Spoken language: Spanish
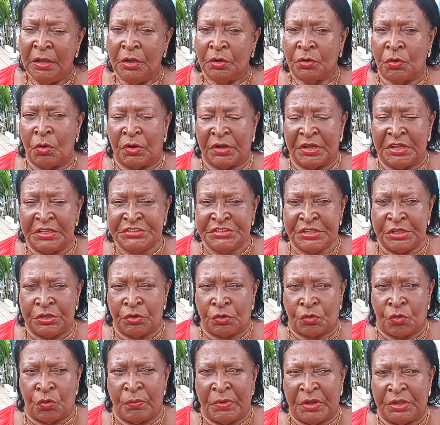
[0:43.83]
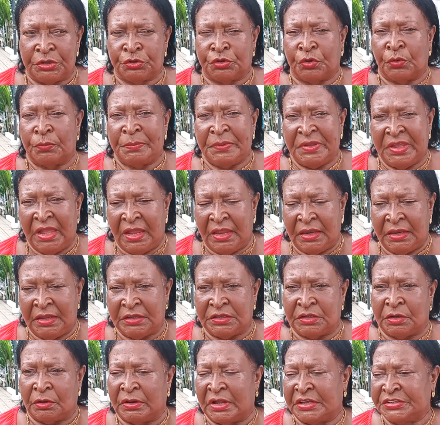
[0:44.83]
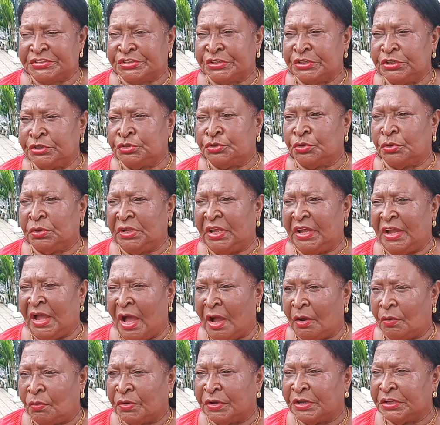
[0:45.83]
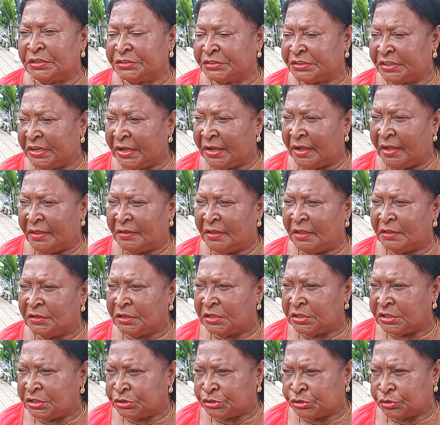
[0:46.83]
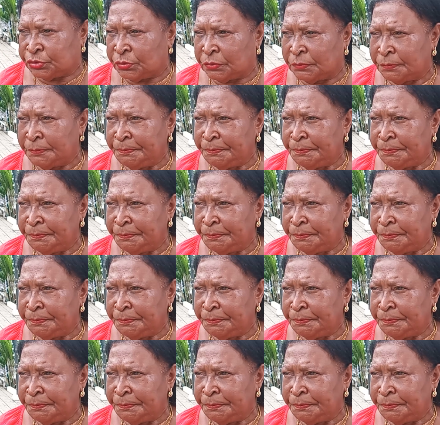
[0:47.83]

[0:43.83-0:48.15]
Con ese documento vienen y ahora sí yo le hago entrega del nicho.